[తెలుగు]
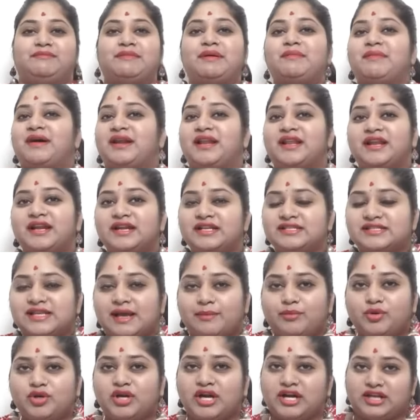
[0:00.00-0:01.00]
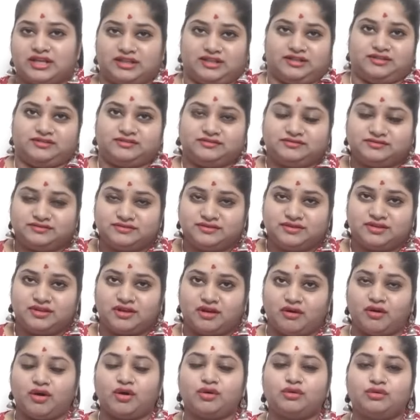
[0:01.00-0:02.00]
మా మల్లారెడ్డి సాబ్ ఉన్నాడు కదా
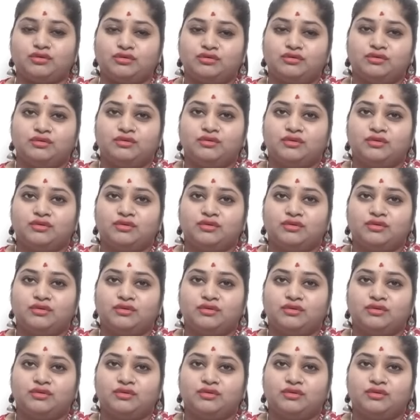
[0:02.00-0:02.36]
ఎవరు